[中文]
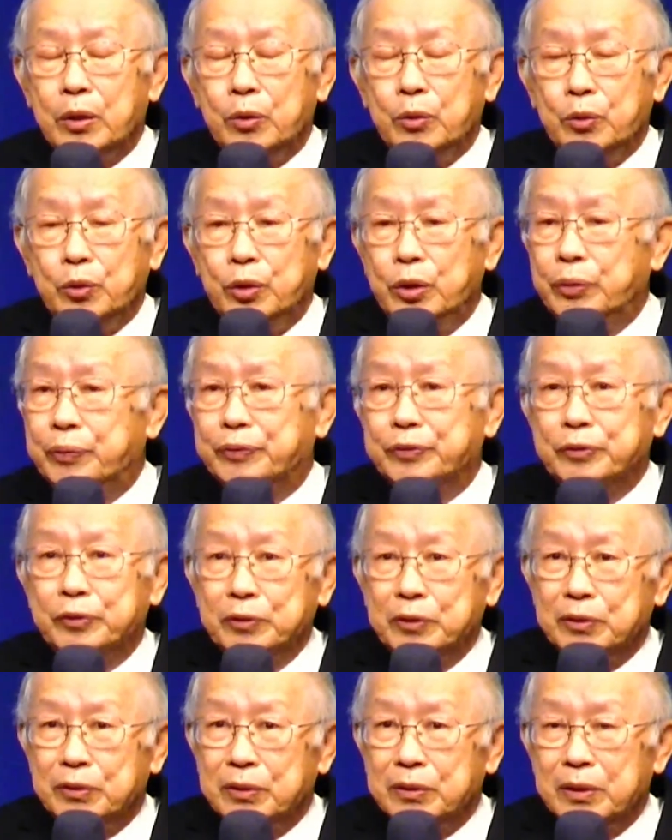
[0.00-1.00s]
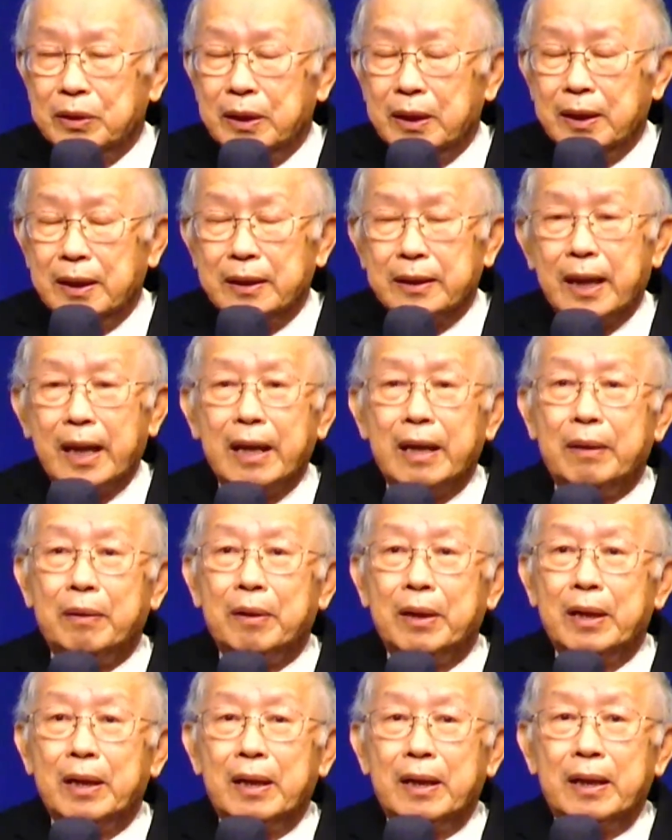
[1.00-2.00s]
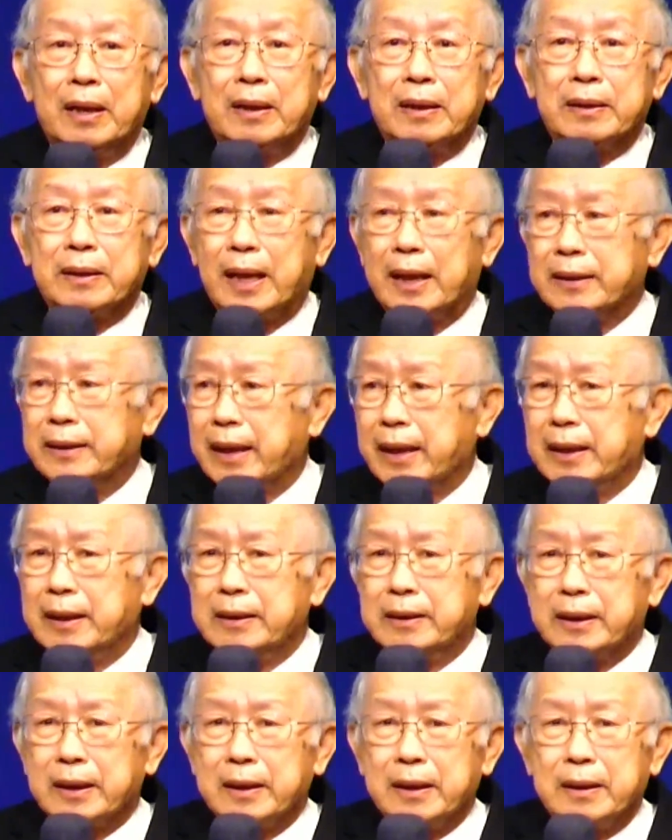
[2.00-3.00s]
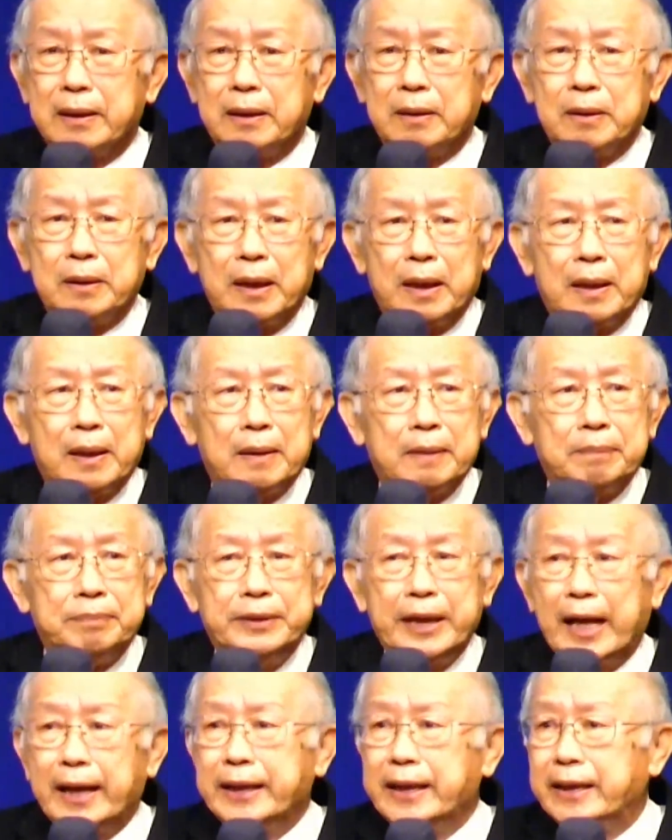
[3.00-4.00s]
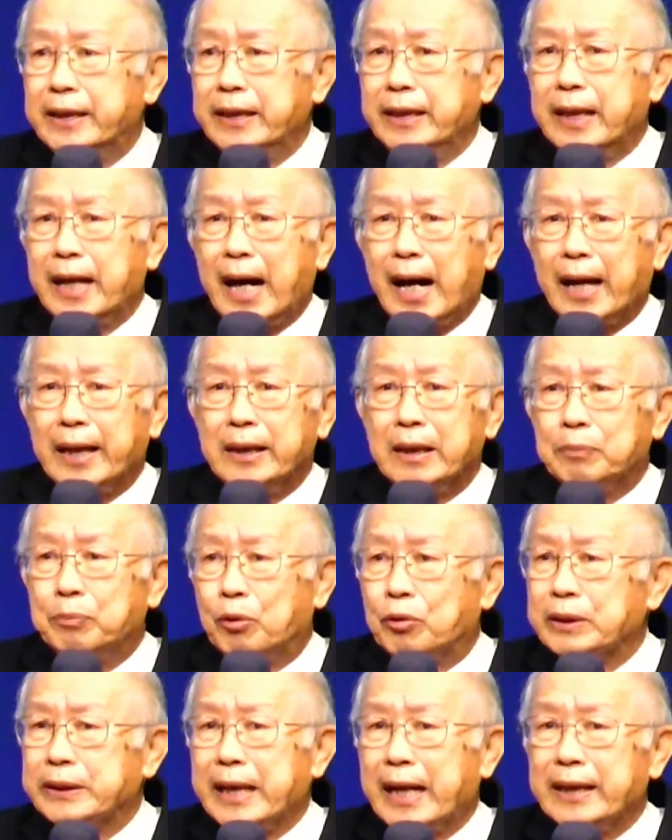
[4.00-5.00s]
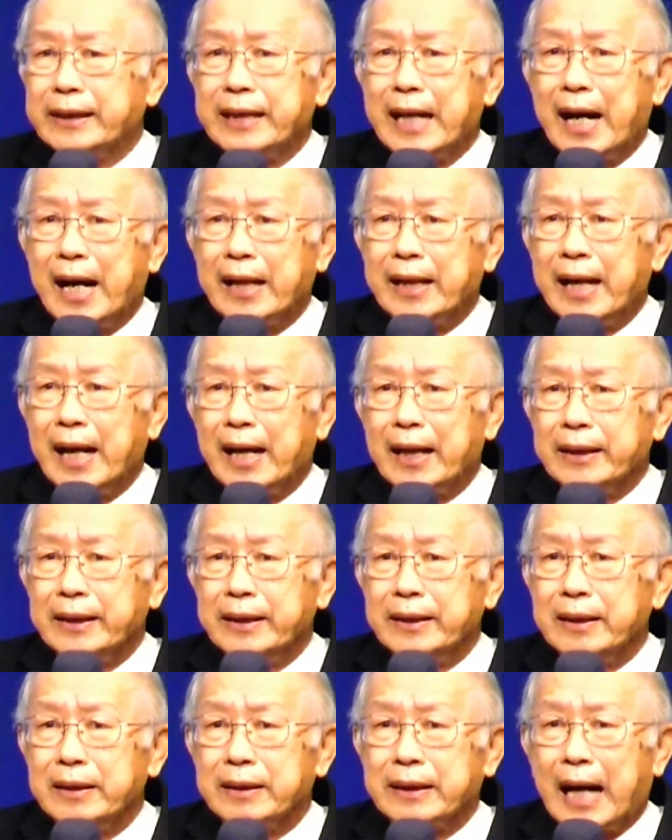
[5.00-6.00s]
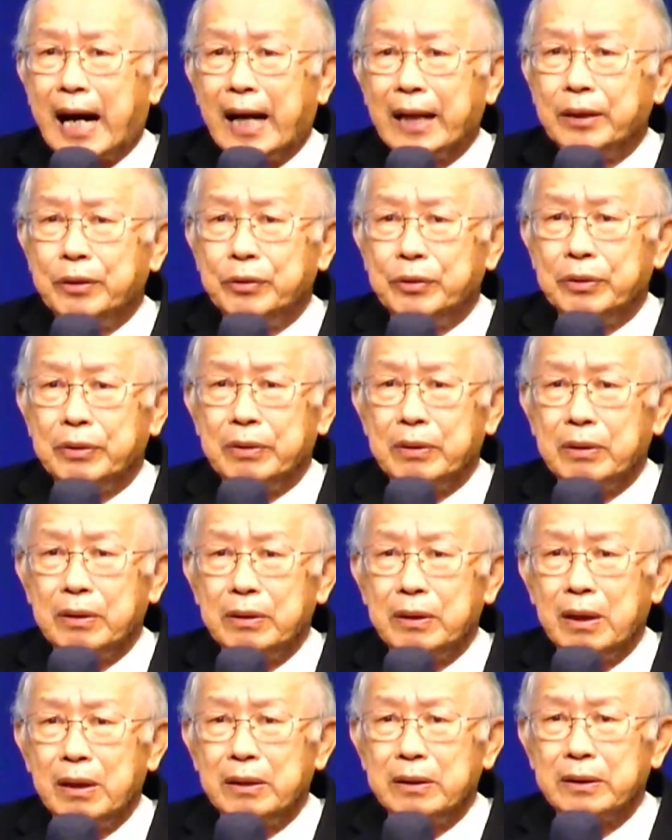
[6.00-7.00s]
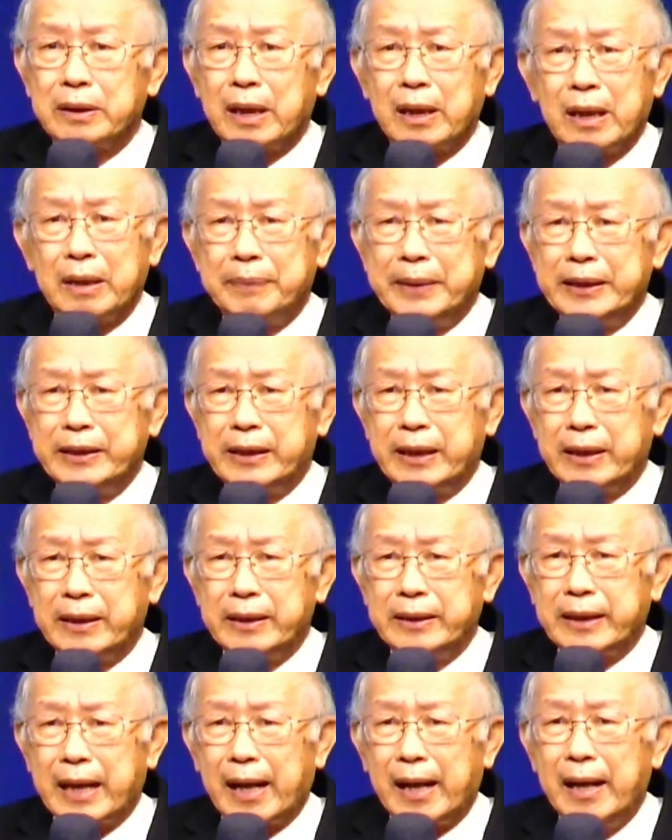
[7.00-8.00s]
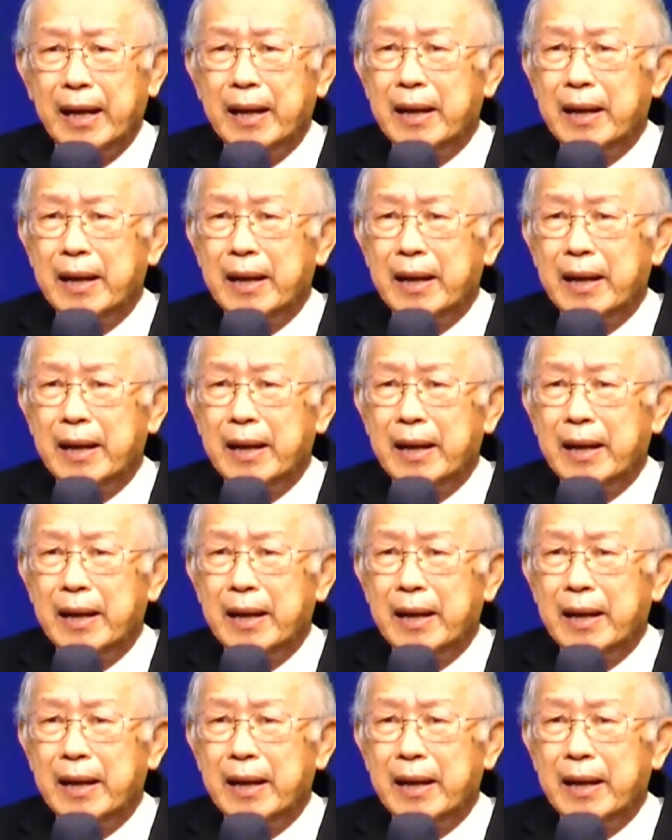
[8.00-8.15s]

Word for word: 渔夫，他也他在这个呃加利利海的伯塞大那里打鱼，在那边成长，